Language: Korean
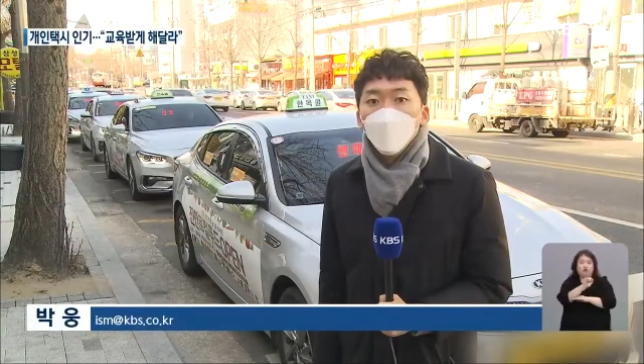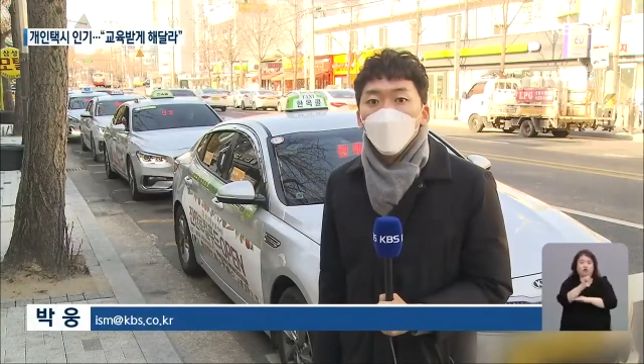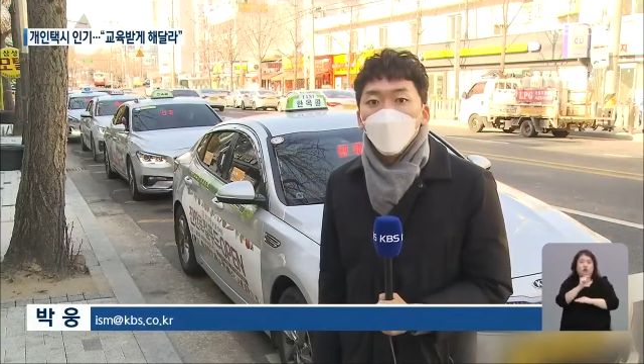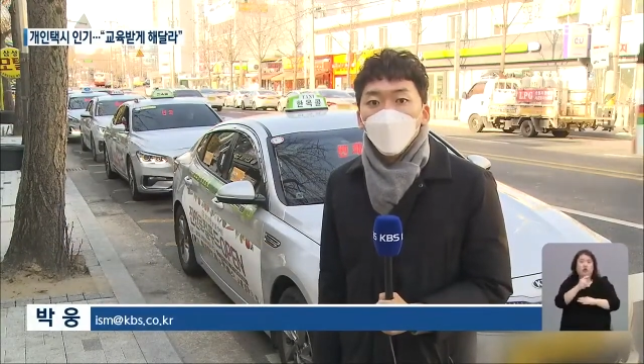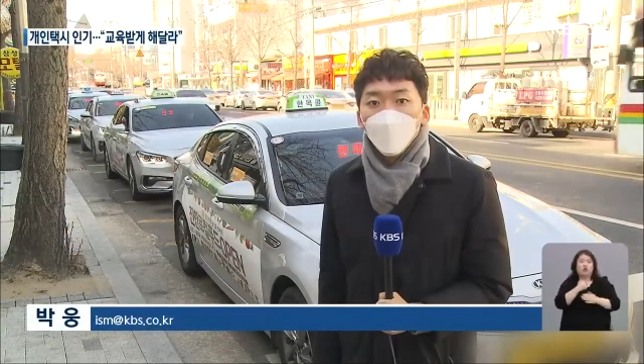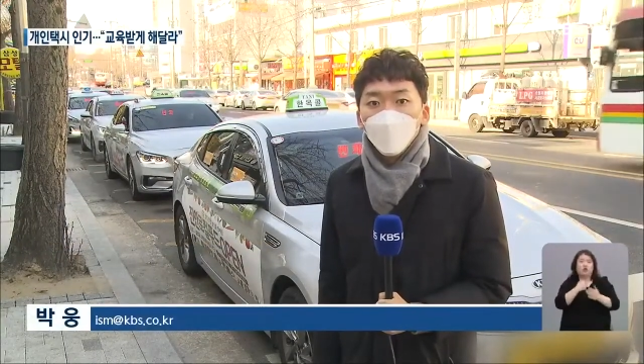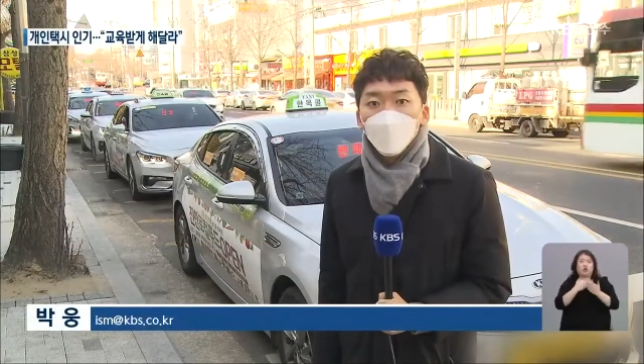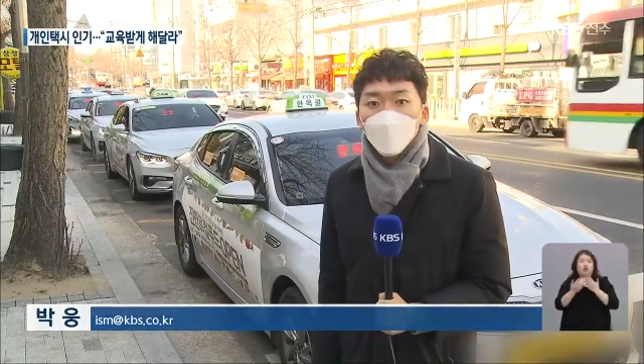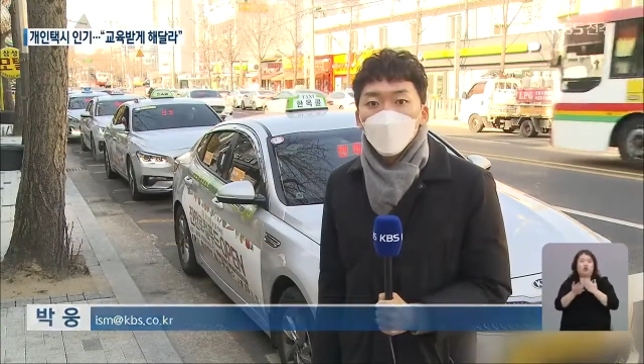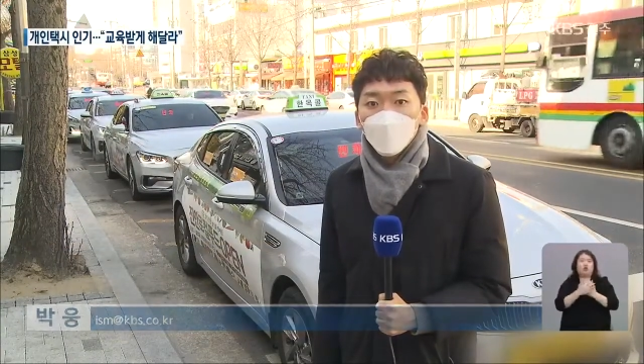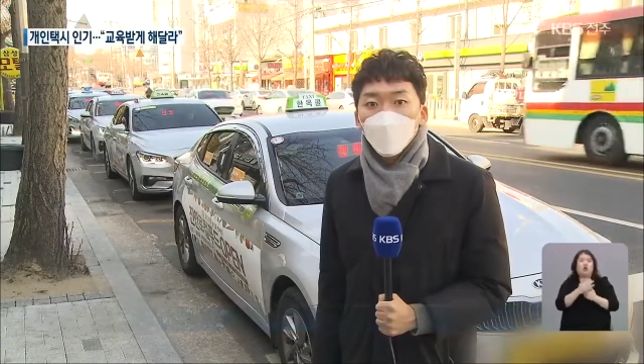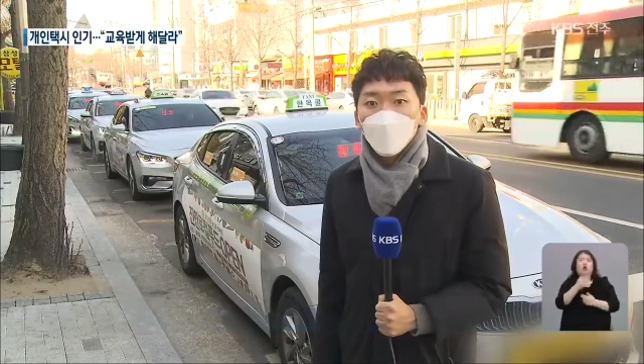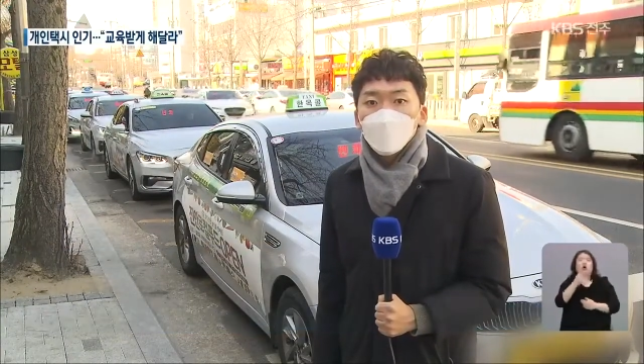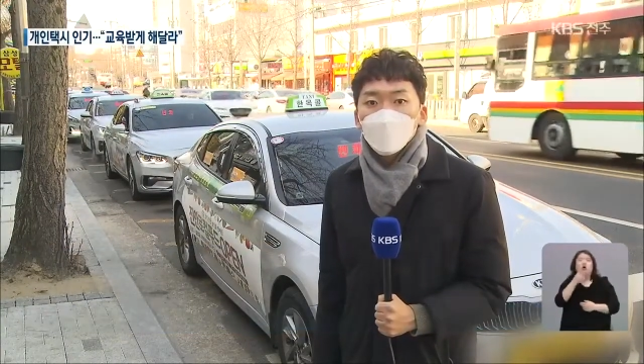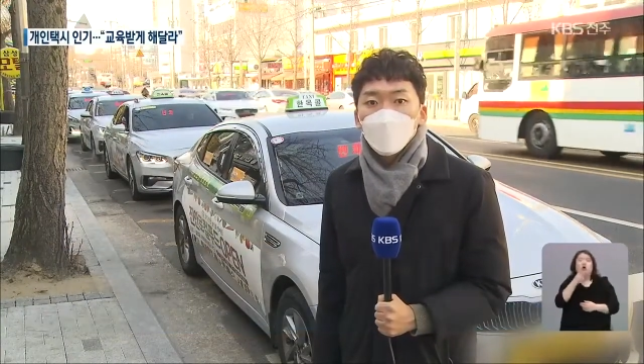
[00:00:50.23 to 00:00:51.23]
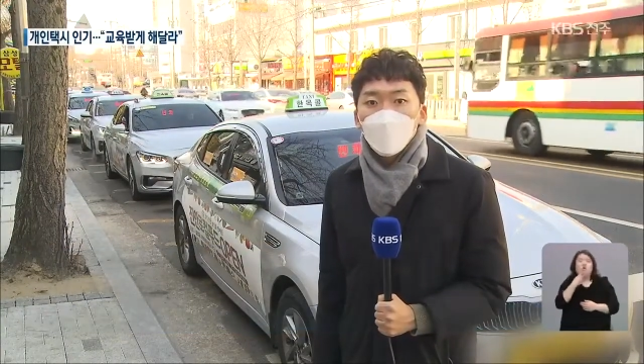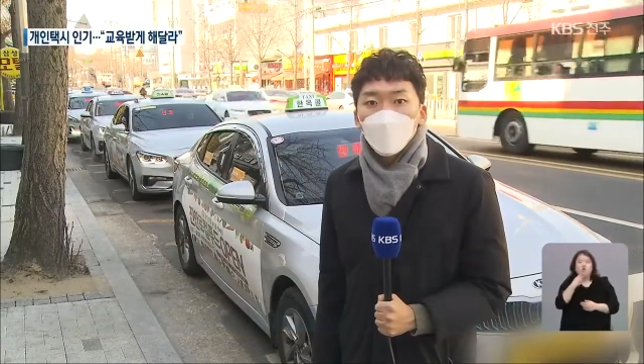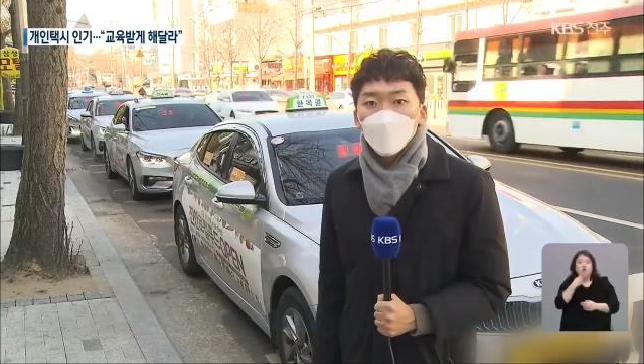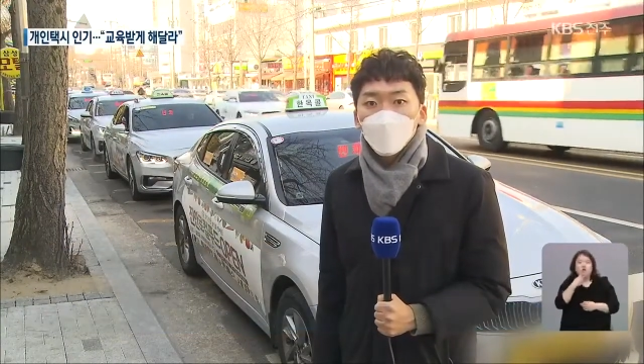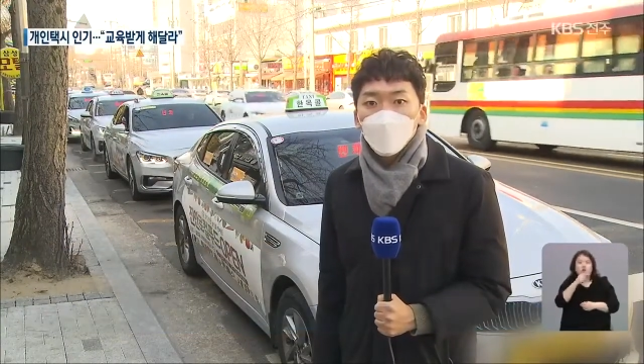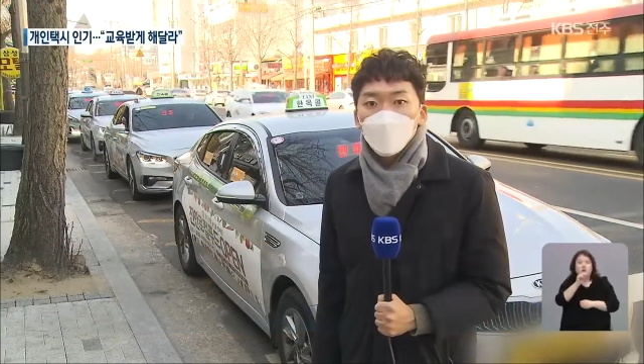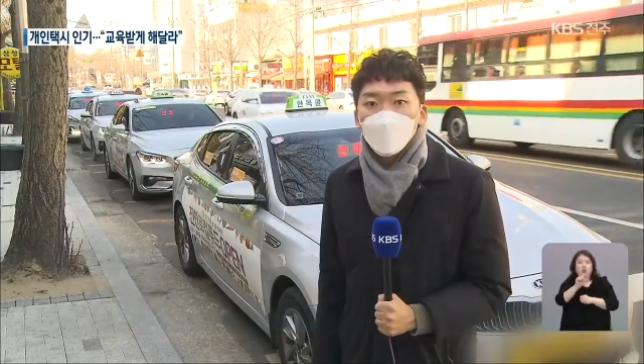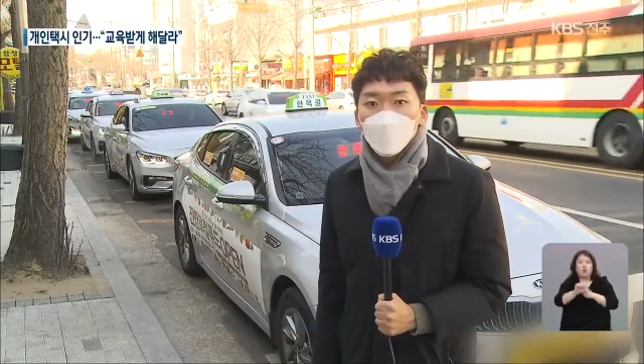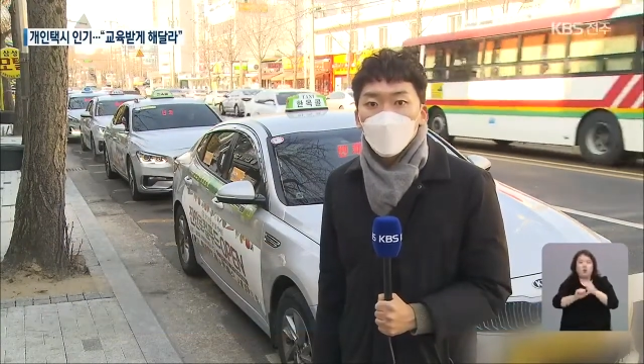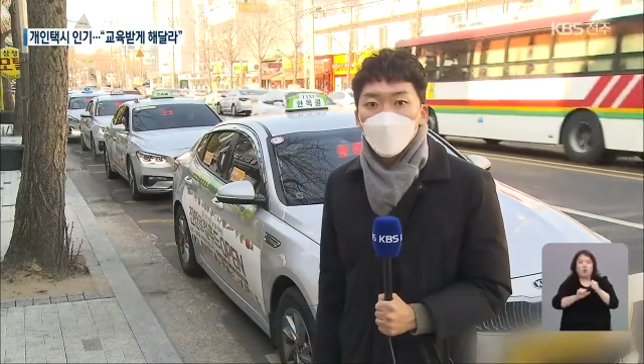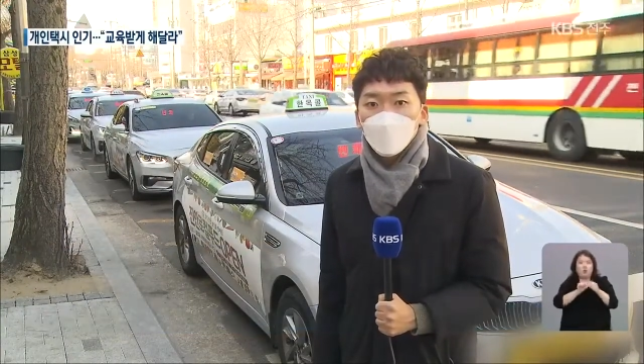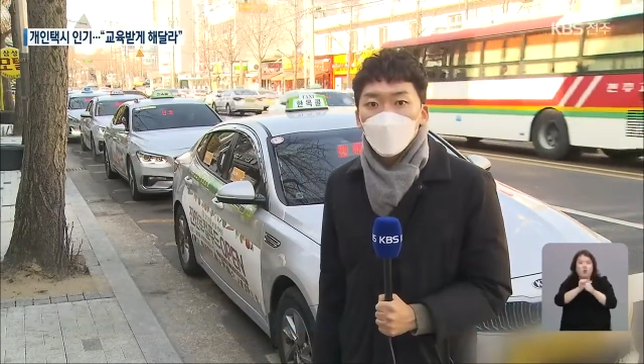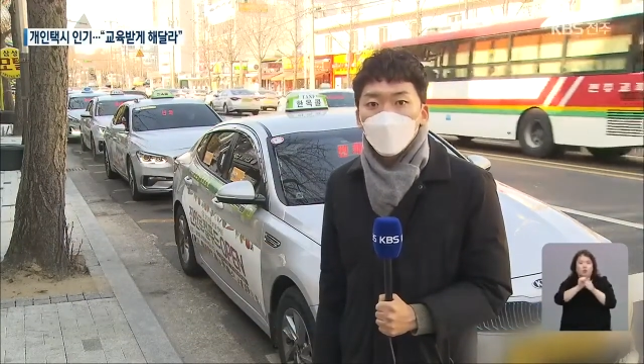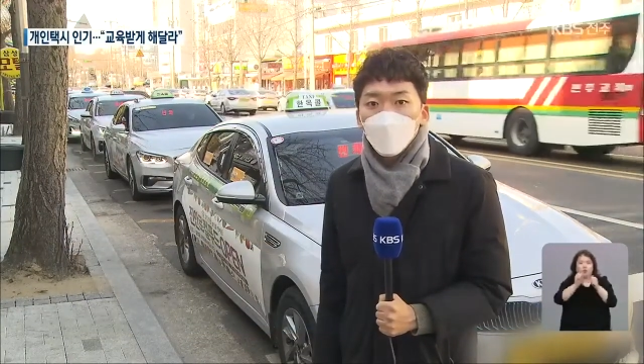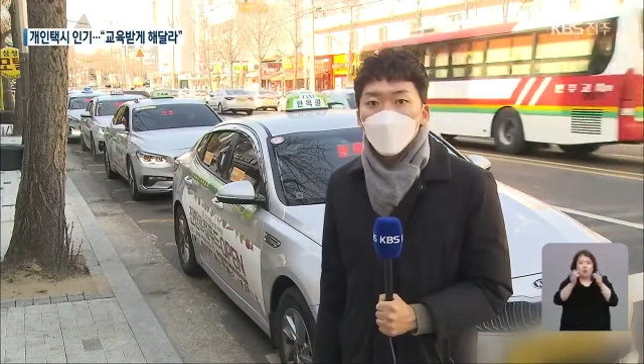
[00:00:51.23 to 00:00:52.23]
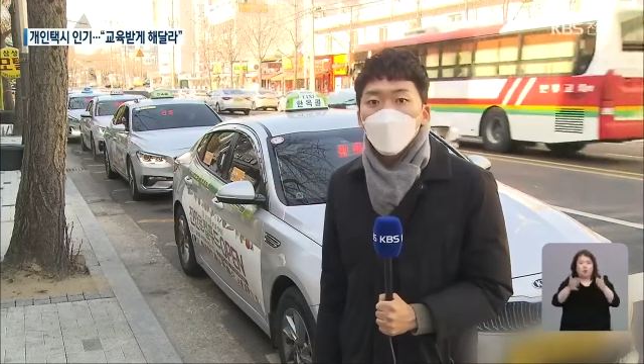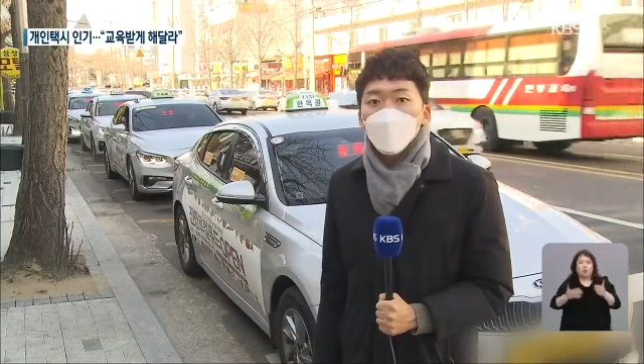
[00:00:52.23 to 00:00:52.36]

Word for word: 5년 동안 사고를 내지 않았다면